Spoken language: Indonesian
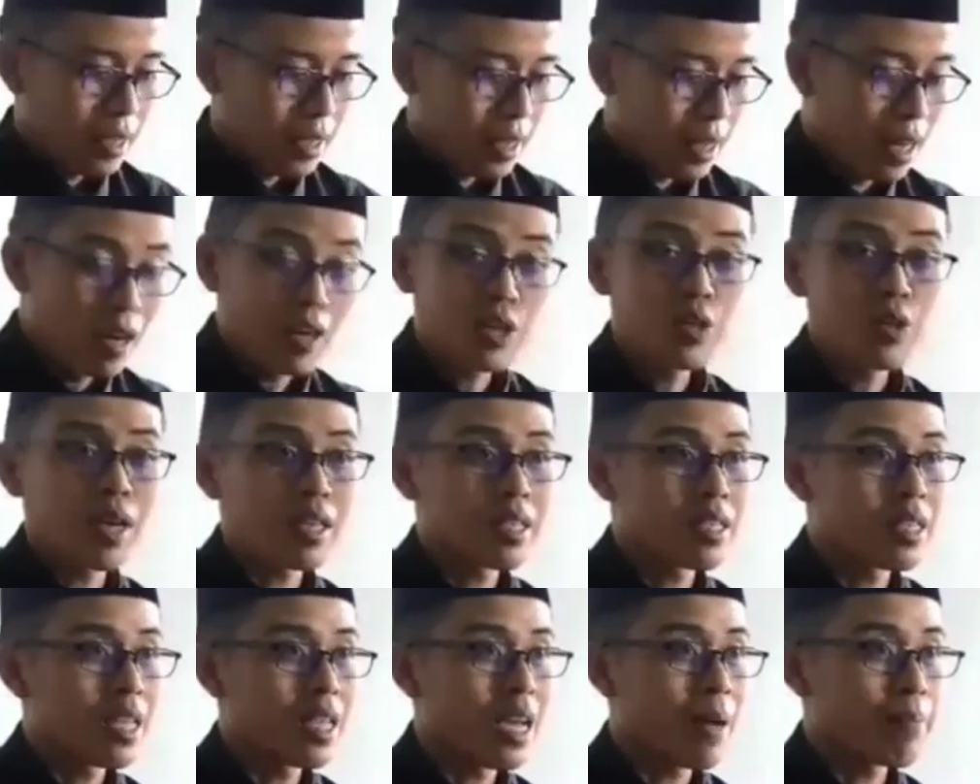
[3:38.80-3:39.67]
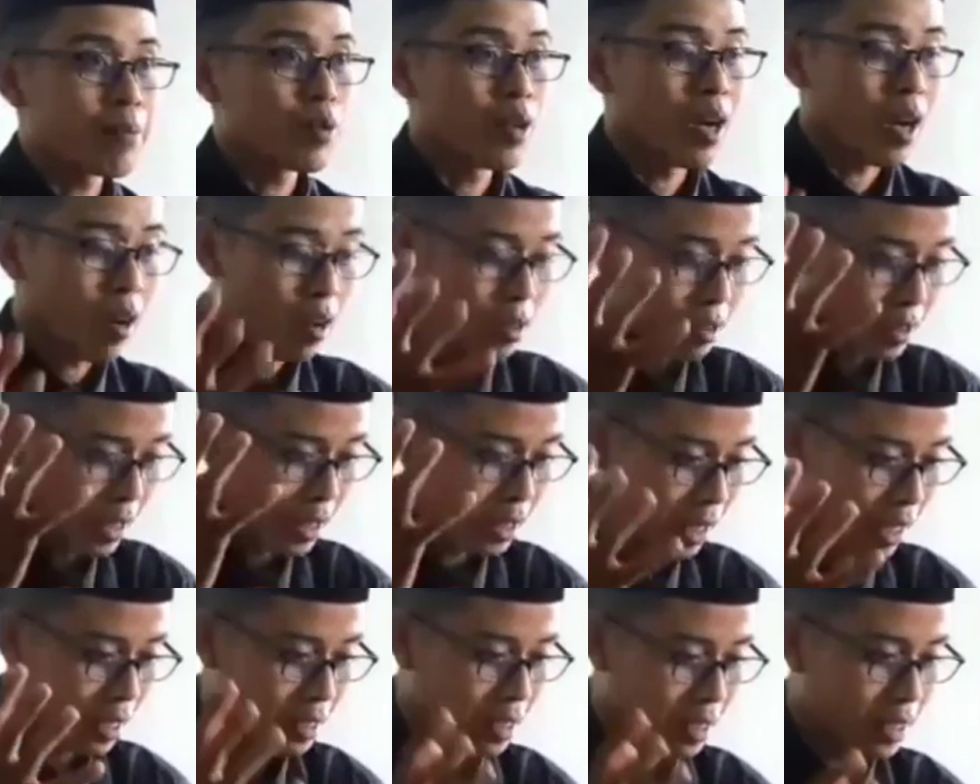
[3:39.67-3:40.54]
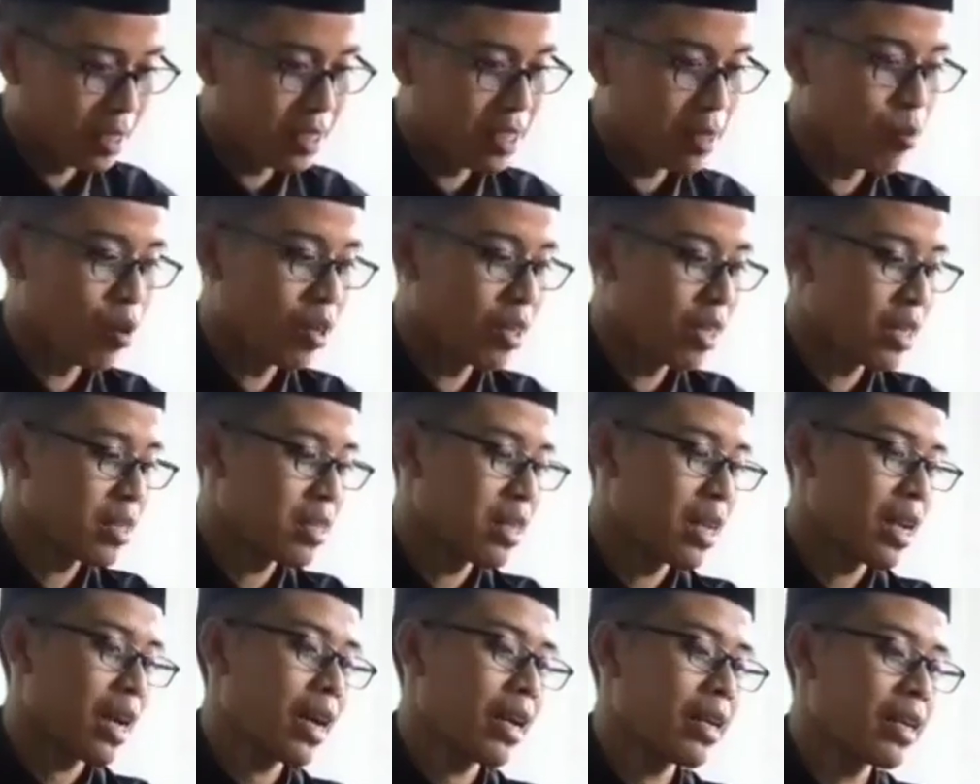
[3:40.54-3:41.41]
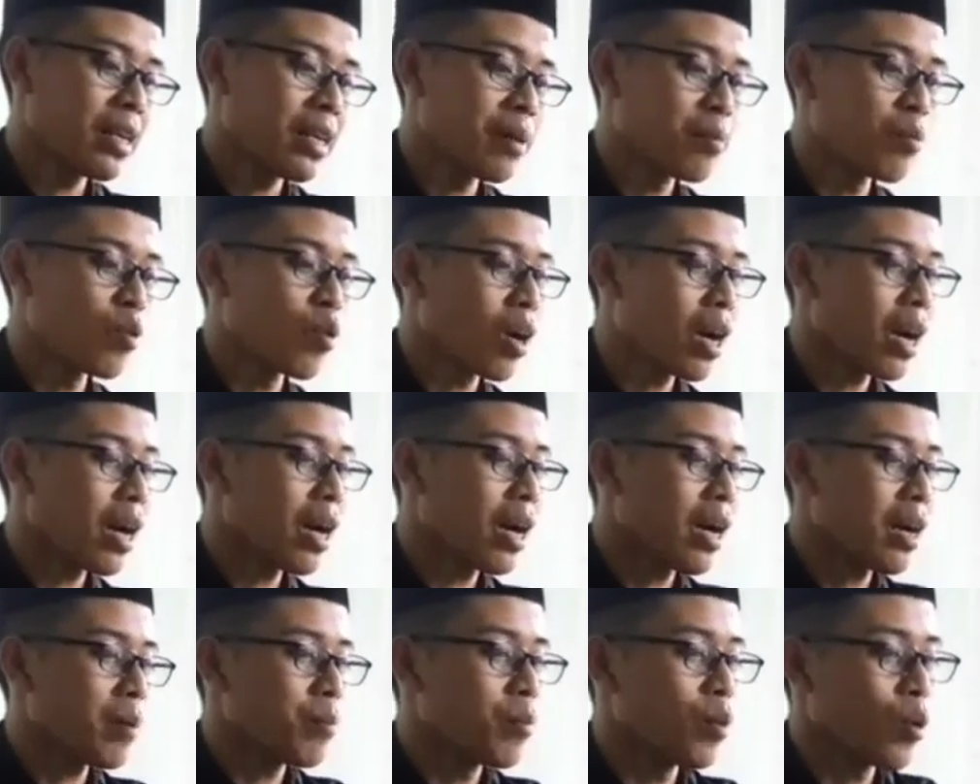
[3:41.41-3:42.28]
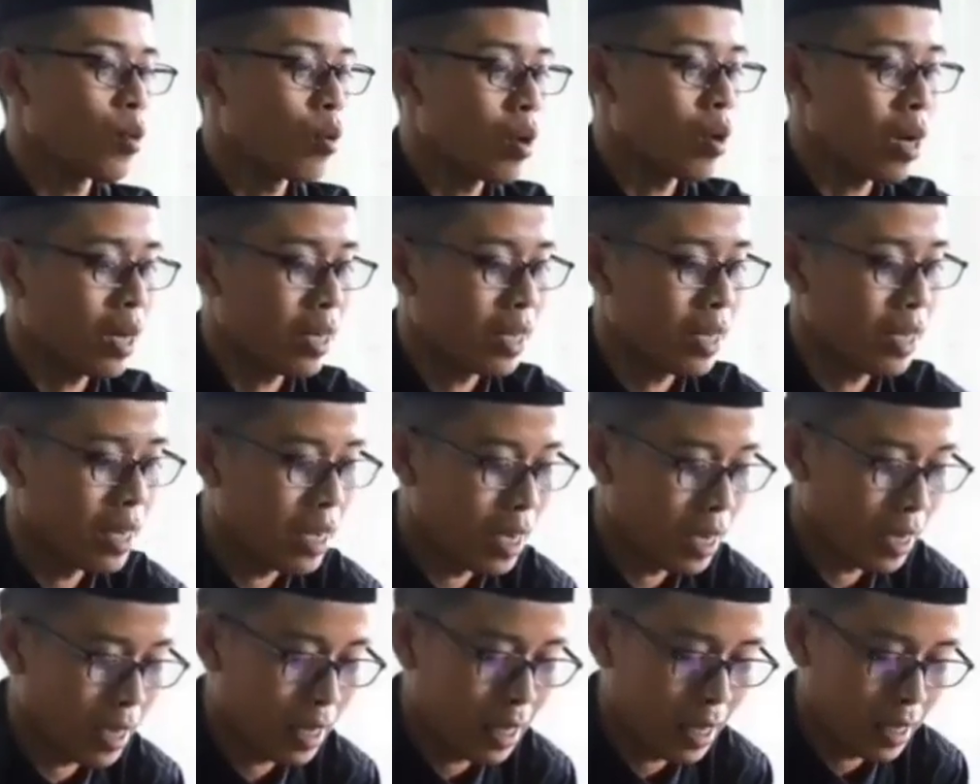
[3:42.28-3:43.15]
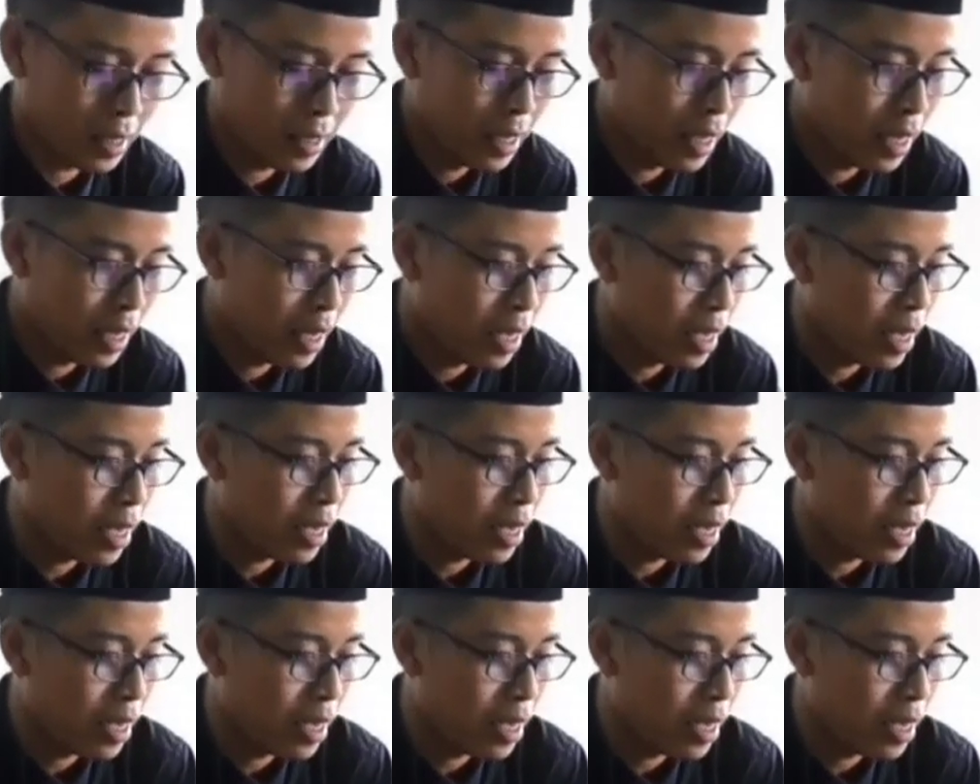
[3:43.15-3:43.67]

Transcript: Kalau sudah siap, sudah konsentrasi semuanya, silakan dibuka buku akidah akhlaknya